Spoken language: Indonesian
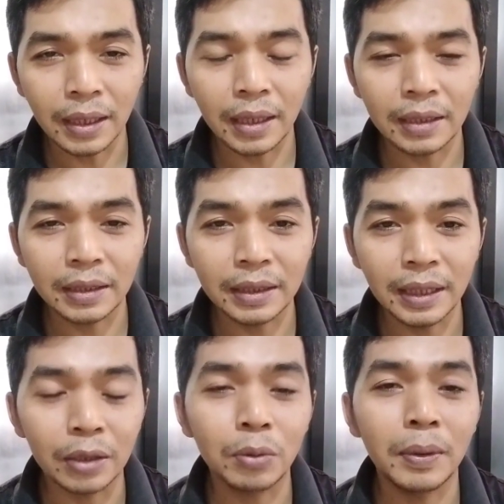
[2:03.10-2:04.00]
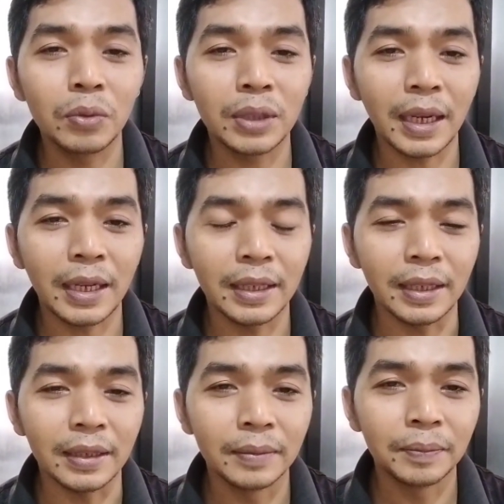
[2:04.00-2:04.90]
karena dia itu pengusaha ya
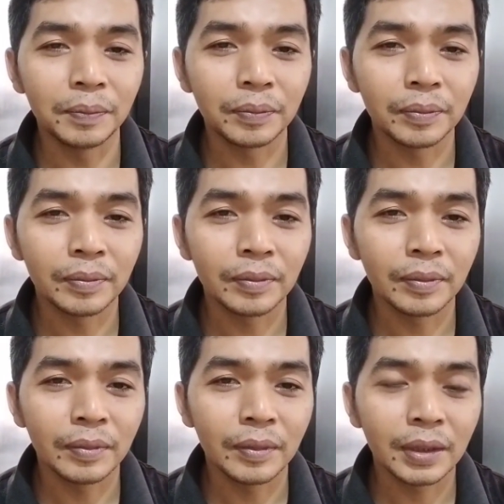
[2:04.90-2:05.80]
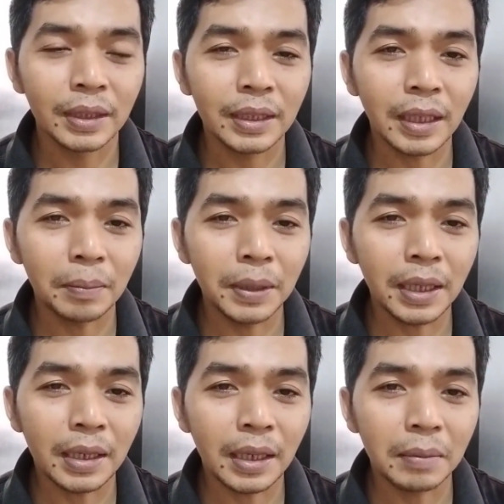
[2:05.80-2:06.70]
tetapi
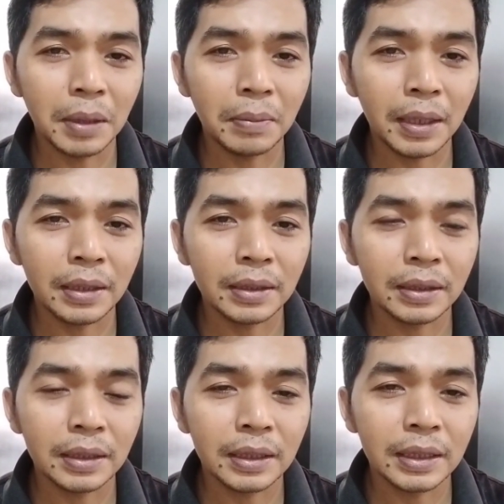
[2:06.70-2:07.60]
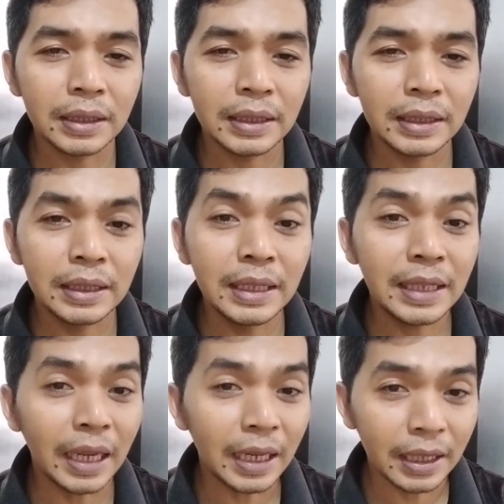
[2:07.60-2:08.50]
karena memang
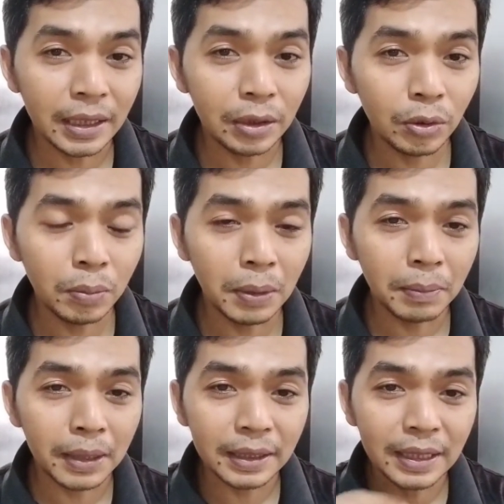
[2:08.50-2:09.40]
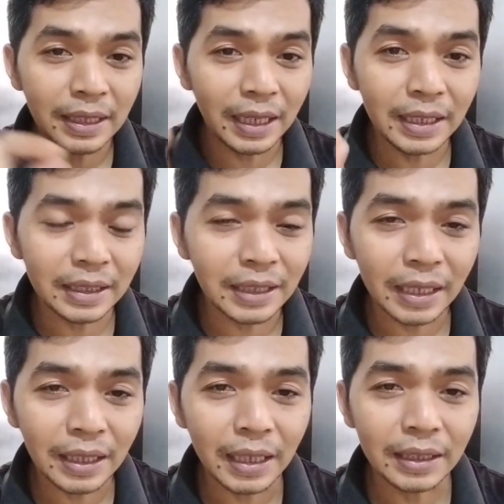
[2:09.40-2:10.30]
dikala itu memang tidak ada
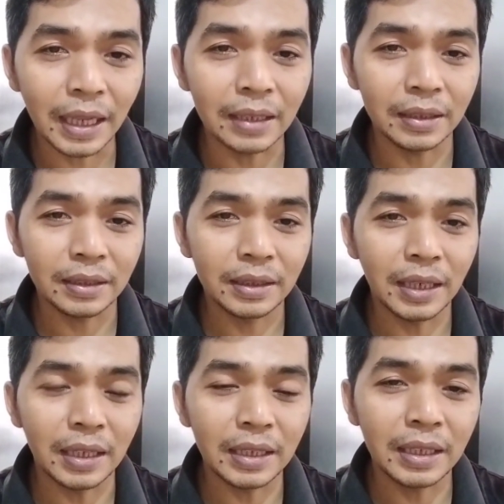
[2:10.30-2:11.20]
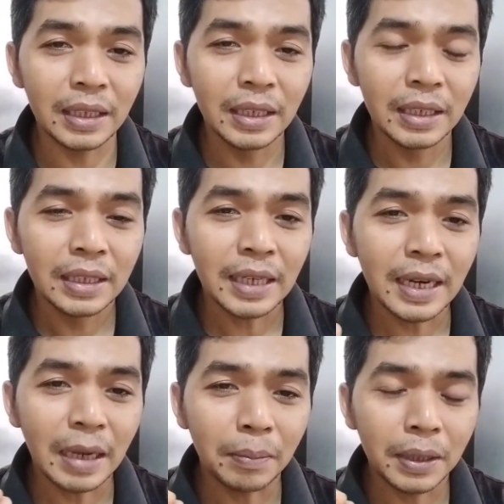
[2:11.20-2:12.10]
catatan dari
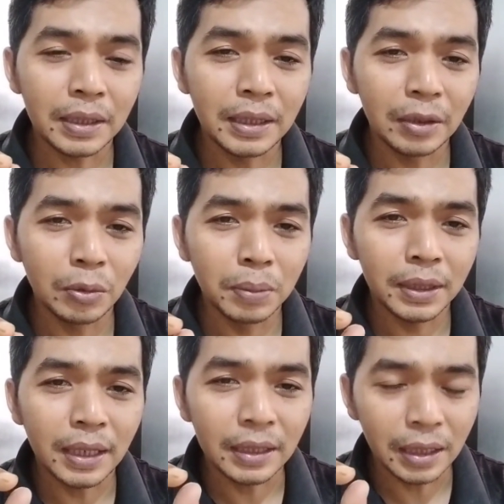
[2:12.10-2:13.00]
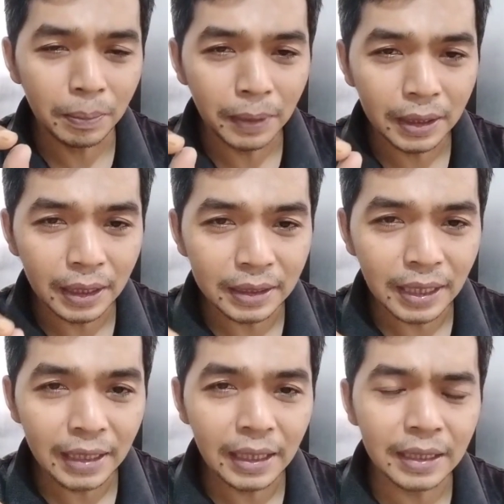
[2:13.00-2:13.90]
kenapa dia itu bertanya kepada
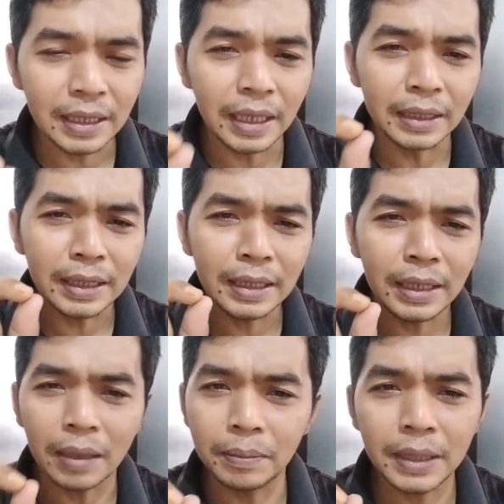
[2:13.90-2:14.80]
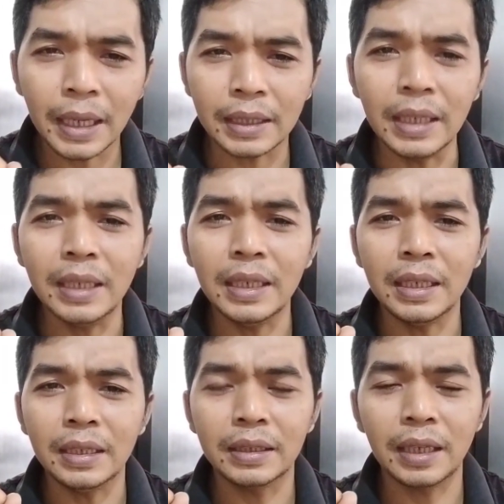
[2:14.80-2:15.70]
saya dan tidak
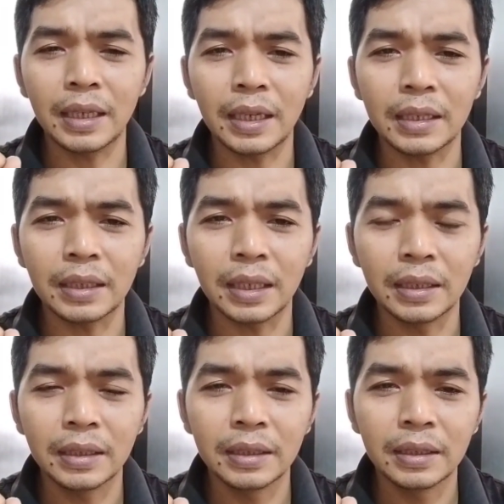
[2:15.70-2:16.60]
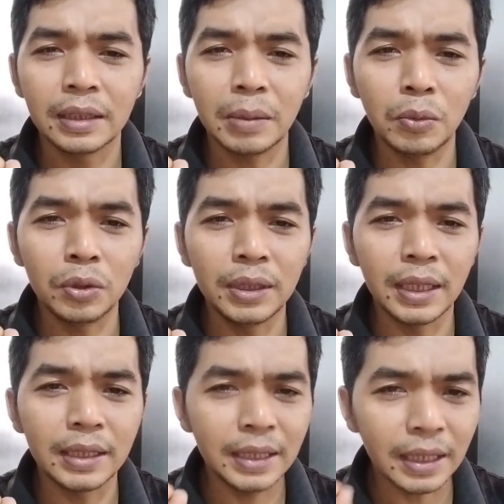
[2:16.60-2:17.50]
meyakini saya rasa
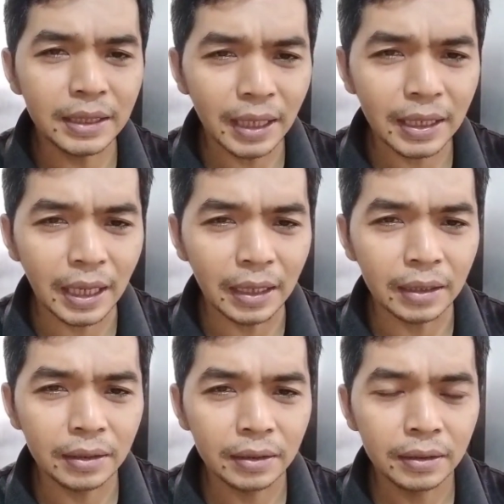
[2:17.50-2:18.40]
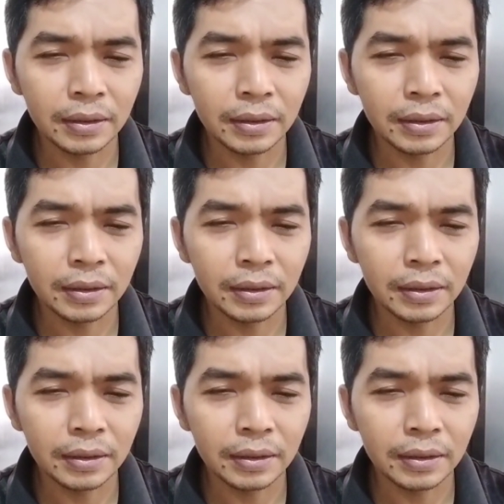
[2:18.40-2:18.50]
kemudian dikerjakan